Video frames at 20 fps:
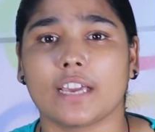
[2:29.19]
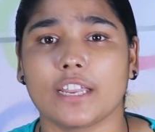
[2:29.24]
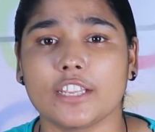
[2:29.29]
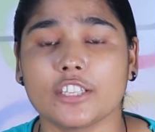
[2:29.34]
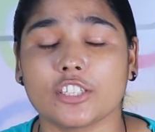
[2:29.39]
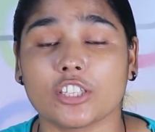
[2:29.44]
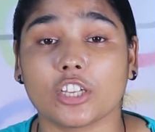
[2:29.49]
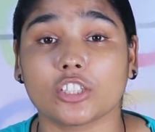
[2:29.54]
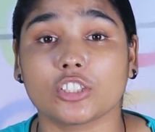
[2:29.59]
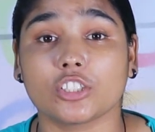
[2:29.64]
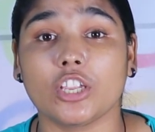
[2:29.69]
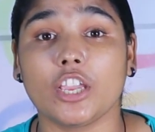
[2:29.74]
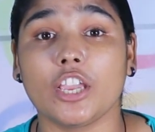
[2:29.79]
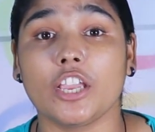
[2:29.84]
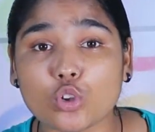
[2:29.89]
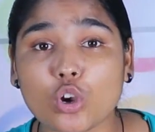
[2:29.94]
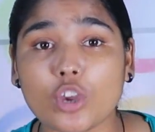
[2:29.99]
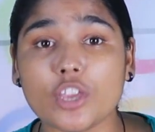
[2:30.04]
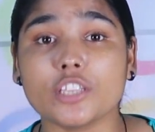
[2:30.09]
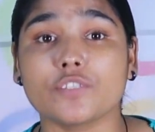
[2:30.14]
खरीद सकते हैं
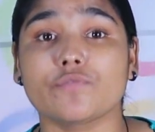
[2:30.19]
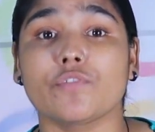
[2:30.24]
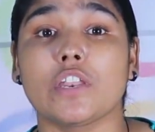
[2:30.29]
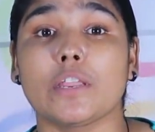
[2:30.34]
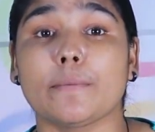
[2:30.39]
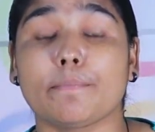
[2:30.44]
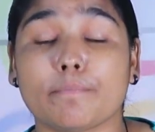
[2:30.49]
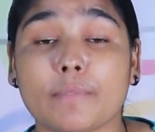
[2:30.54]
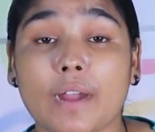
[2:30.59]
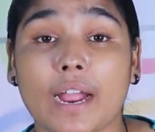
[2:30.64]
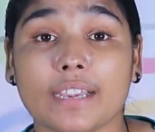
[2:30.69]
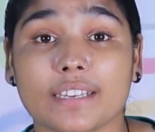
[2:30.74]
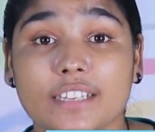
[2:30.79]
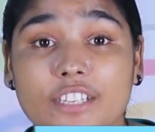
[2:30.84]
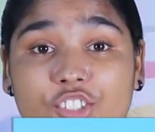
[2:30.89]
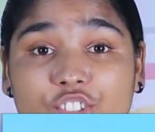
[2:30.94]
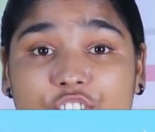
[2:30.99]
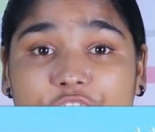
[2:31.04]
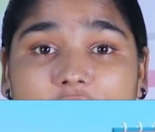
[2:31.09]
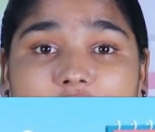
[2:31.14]
तो इस
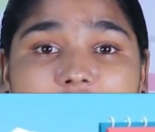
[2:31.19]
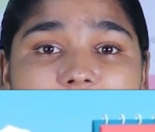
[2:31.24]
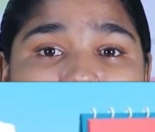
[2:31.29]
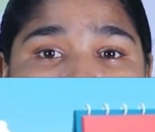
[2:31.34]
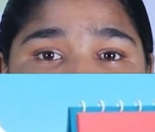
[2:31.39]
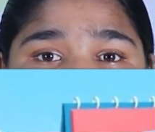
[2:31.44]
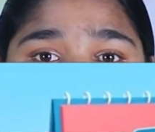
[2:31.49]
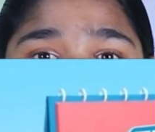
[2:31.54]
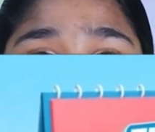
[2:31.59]
फ्लिपकार्ट स्टार्टिस